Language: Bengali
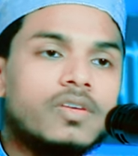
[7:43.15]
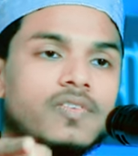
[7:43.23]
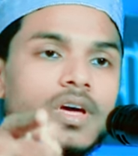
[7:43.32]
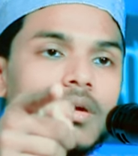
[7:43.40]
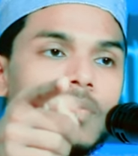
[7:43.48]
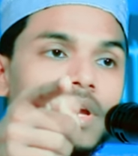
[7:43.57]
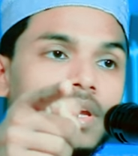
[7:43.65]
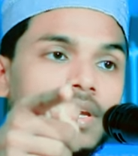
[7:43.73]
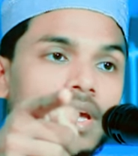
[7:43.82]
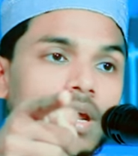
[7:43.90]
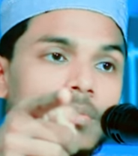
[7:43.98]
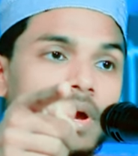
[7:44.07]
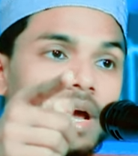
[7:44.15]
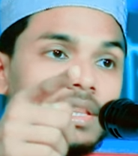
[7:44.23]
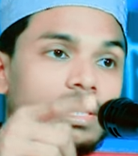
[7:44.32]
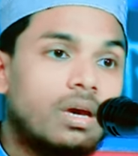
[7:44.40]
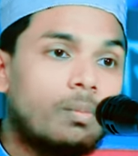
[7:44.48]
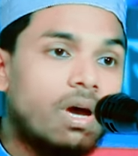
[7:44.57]
সাহাবাই কারাম
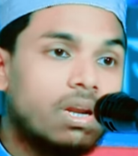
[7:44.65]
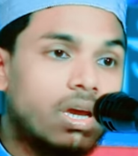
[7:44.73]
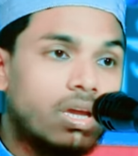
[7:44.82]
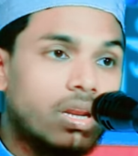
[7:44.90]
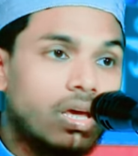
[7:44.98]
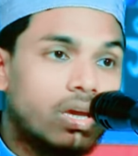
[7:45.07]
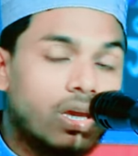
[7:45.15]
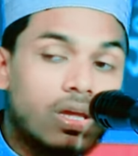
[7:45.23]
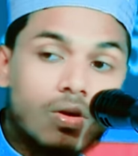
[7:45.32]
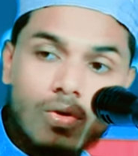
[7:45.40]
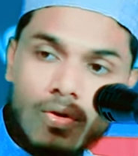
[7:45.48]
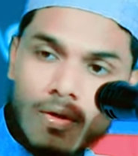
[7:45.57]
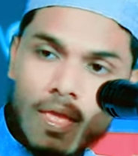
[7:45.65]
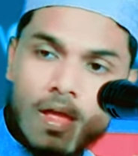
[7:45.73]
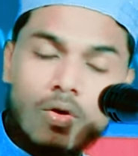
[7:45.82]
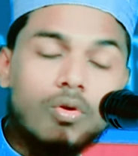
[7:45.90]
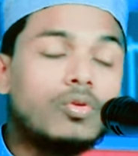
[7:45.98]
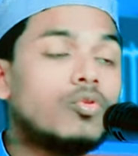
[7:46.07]
হাদিয়া পাঠায় না কেন
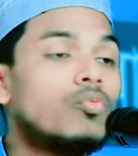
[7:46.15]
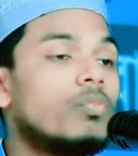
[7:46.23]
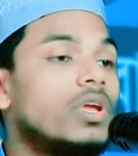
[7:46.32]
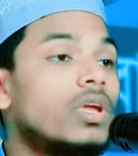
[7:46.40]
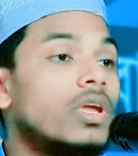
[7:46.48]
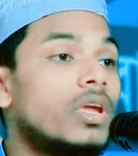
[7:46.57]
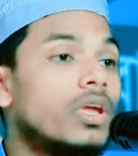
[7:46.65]
অনবী